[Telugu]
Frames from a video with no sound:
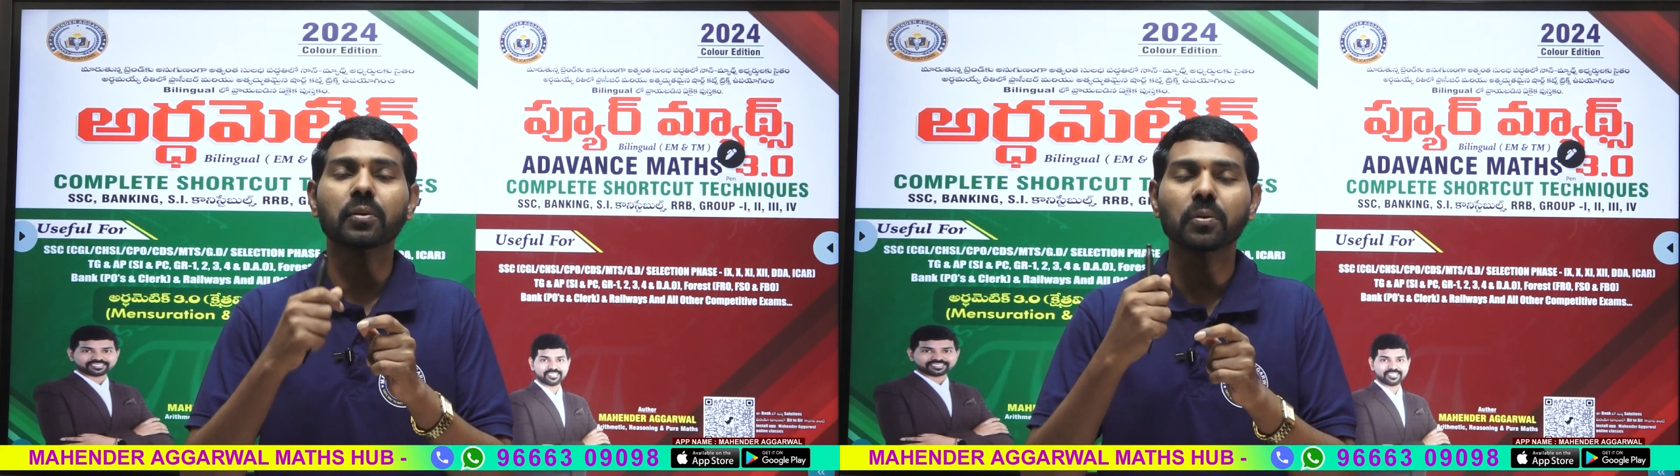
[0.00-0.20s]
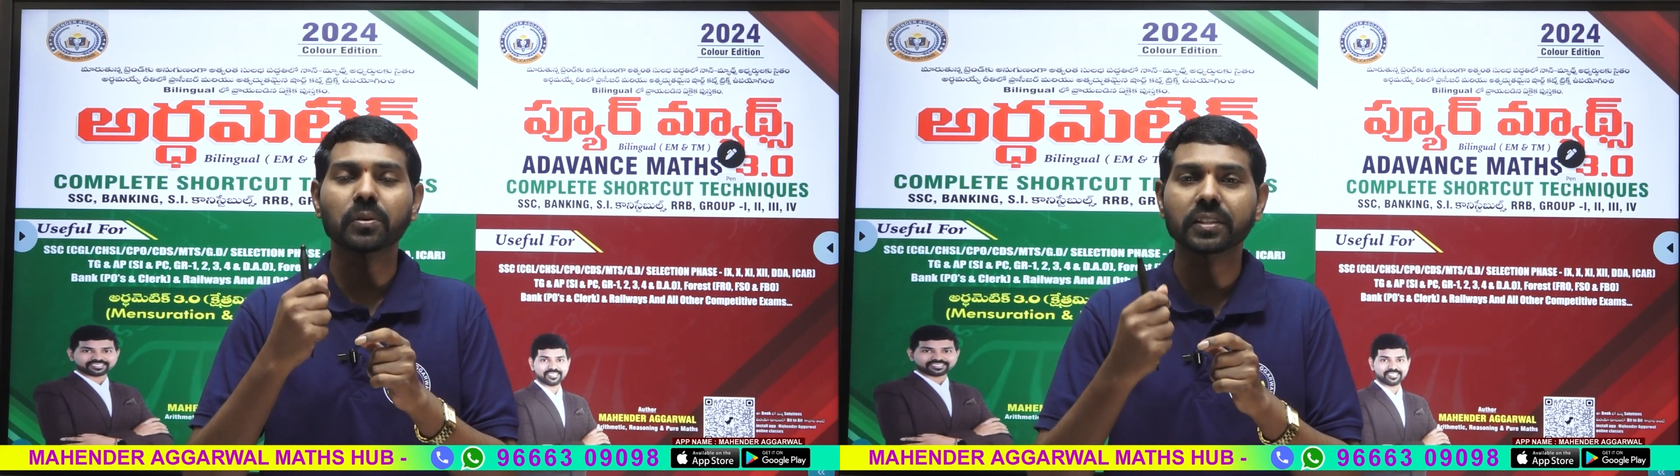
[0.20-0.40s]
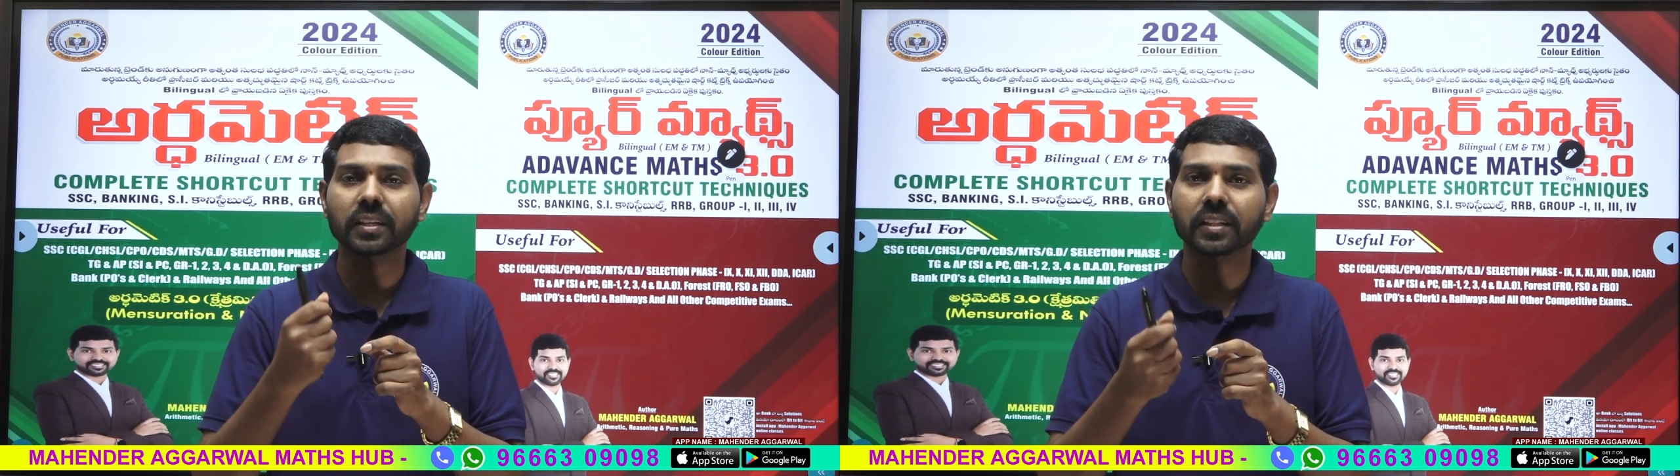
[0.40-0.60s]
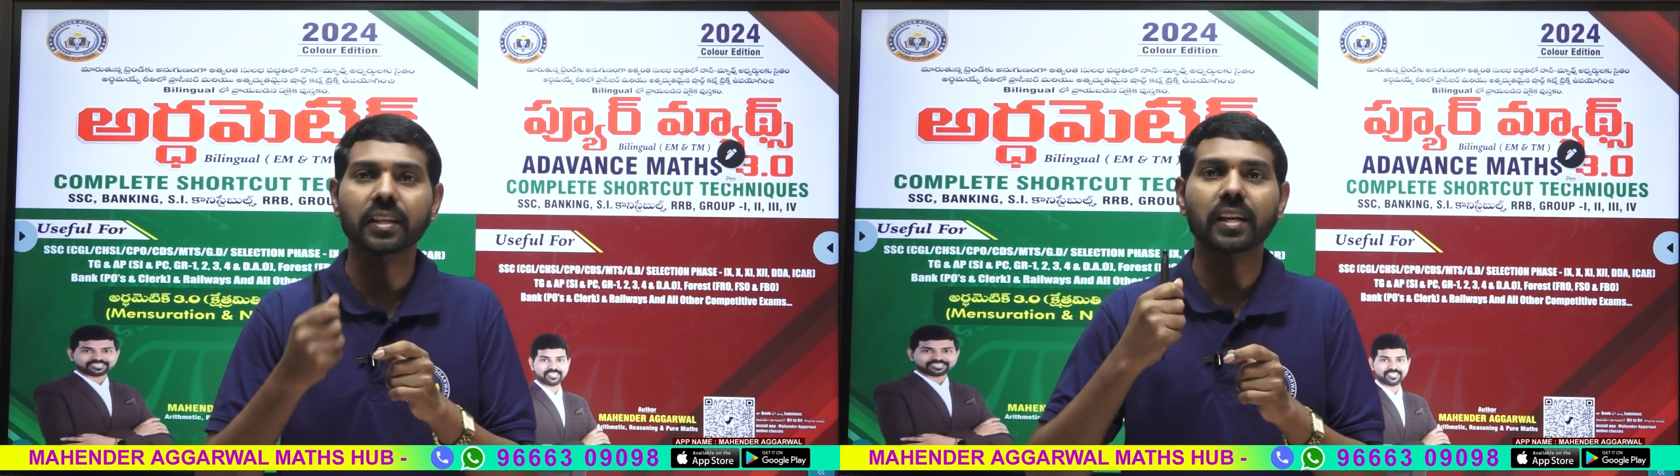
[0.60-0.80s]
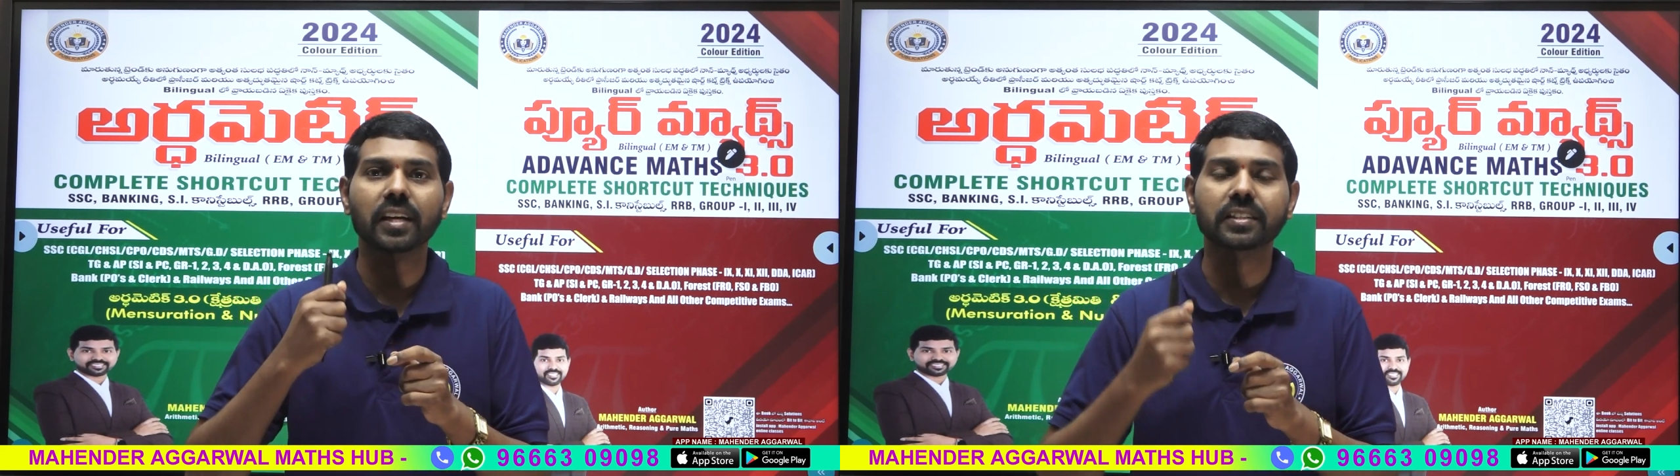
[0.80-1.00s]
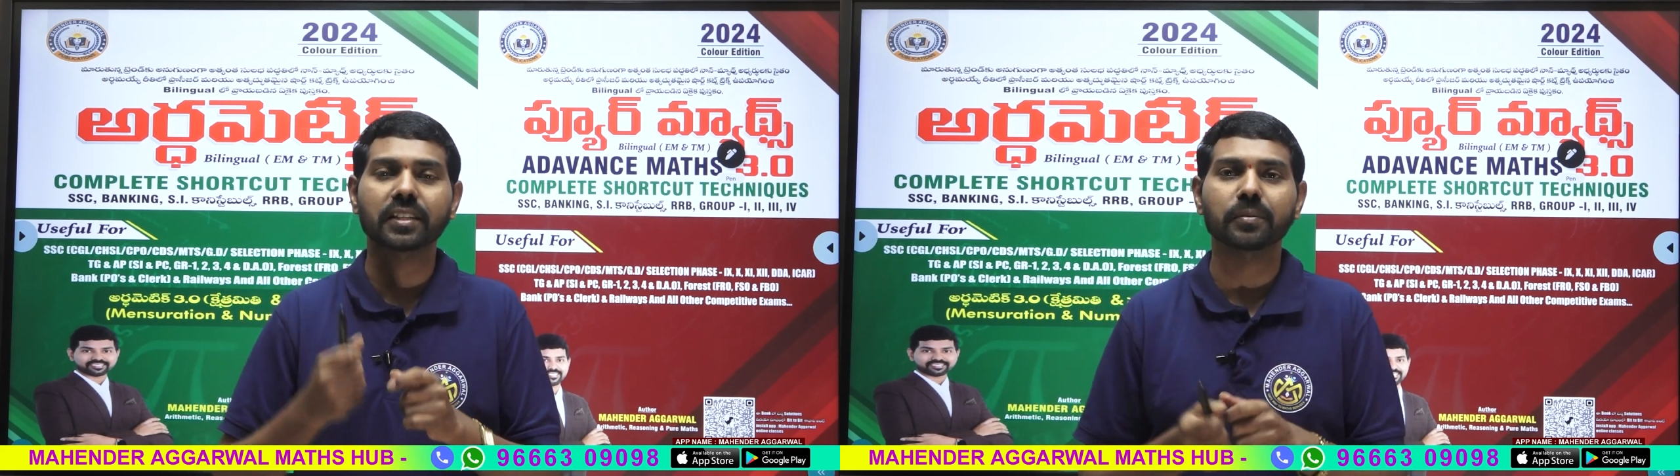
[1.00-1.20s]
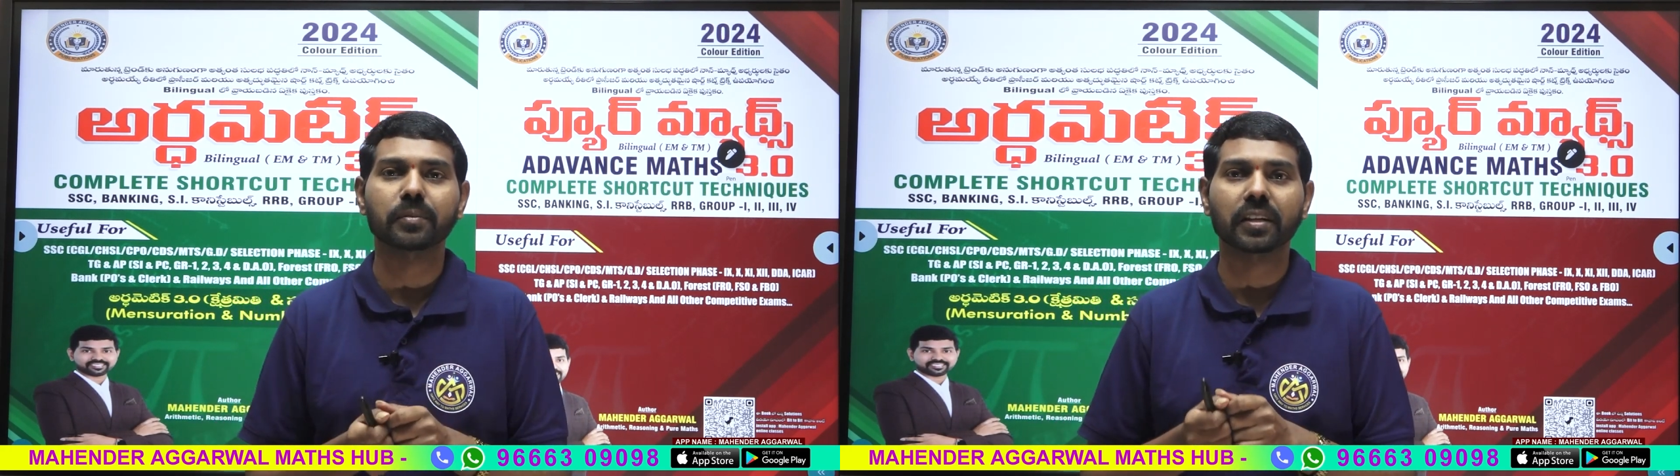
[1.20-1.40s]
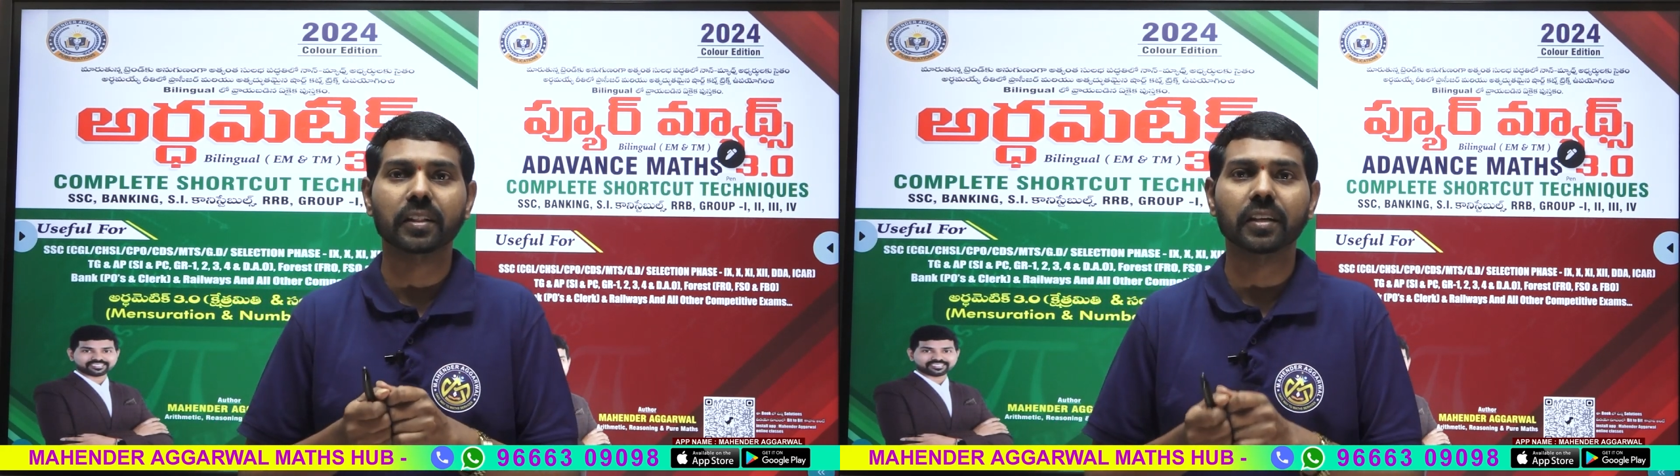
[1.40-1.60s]
కోర్స్ అనేది లాంచ్ చేయడం
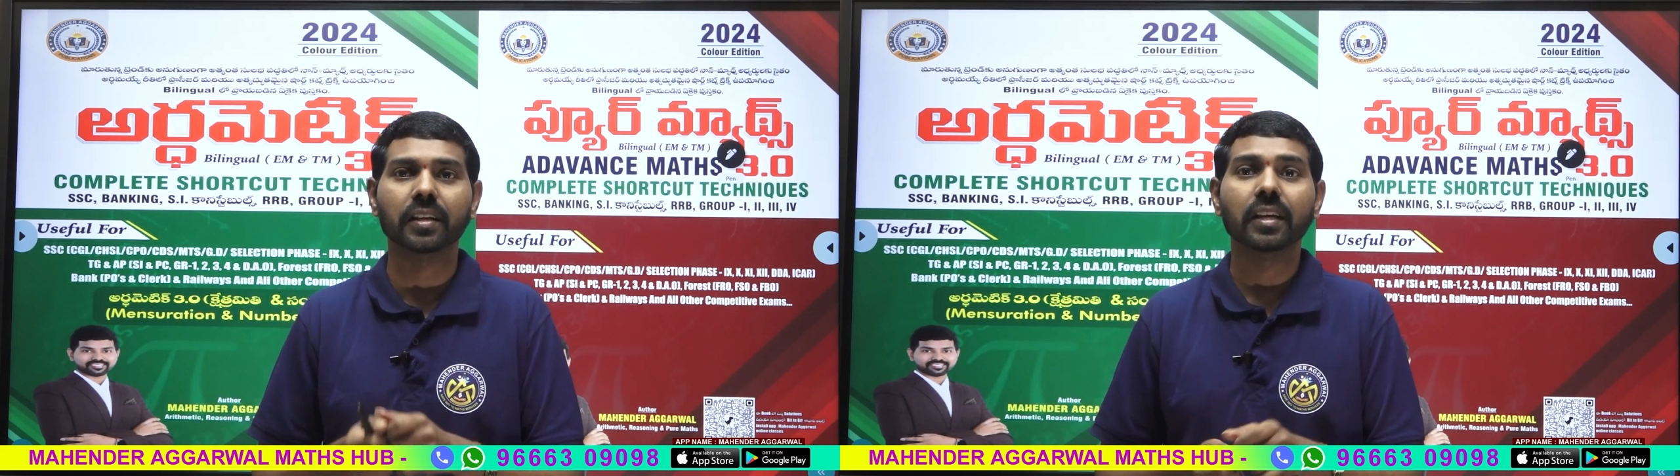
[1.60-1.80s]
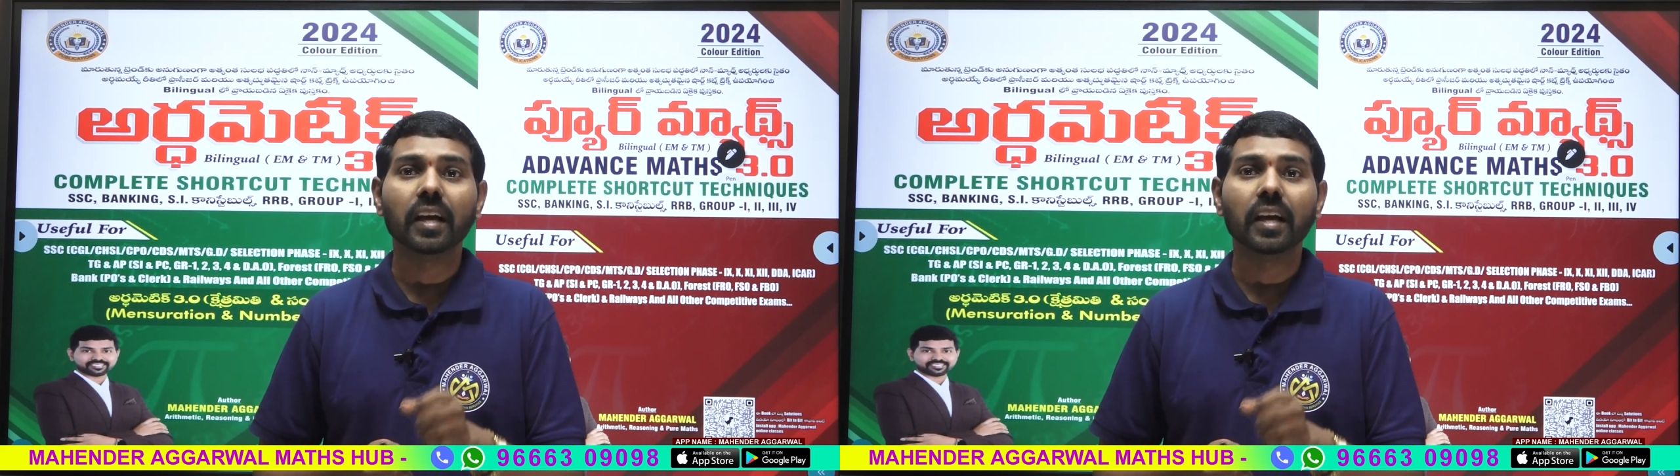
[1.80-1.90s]
జరిగింది